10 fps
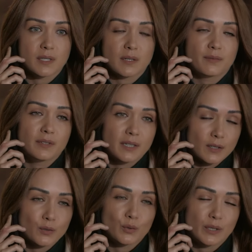بس انا بفضل
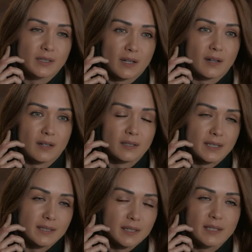انه نلتقى
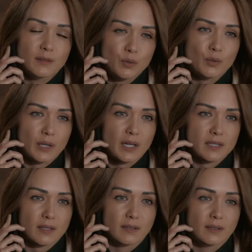يعني اكيد بيكون
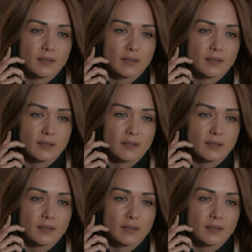احسن